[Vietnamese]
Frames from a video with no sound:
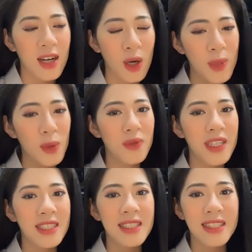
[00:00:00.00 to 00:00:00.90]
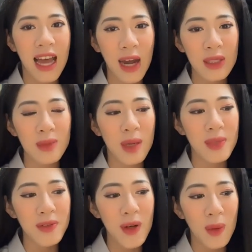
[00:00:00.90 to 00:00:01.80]
Ờ, không biết quý vị thì sao nhưng mà
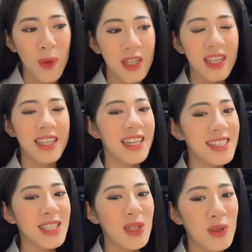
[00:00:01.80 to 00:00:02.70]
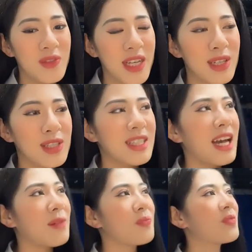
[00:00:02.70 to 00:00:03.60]
minh phương có một gợi ý dành cho quý vị đó chính
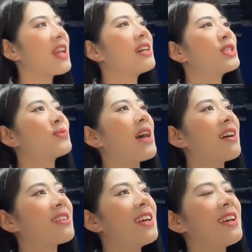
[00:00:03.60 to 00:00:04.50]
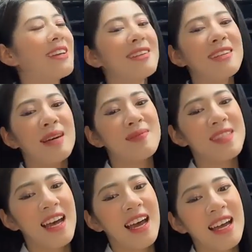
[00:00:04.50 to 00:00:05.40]
là chúng ta có thể nằm
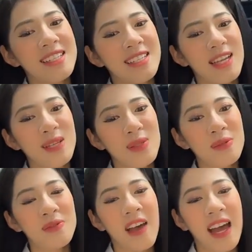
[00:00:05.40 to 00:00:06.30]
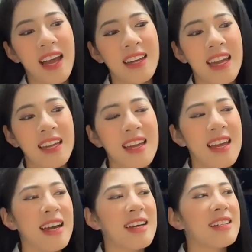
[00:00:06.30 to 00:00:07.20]
dài trên ghế sofa này
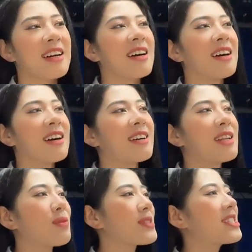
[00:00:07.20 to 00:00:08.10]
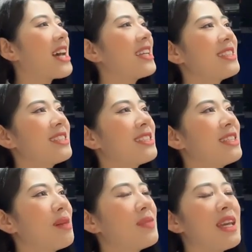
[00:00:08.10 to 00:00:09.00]
ờ, đọc sách
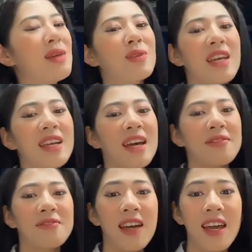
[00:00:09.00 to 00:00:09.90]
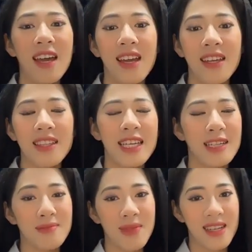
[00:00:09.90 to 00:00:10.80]
nhâm nhi một tách cà phê
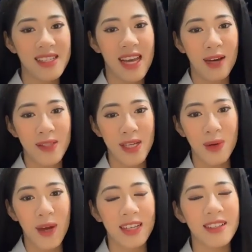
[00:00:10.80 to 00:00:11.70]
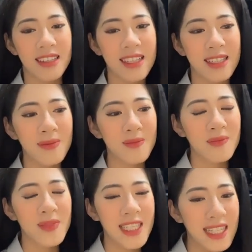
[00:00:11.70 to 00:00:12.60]
nhìn mưa rào rơi ngoài cửa kính
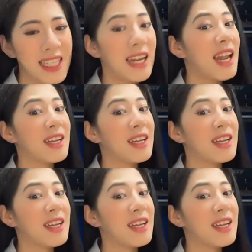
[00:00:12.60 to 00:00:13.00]
chắc chắn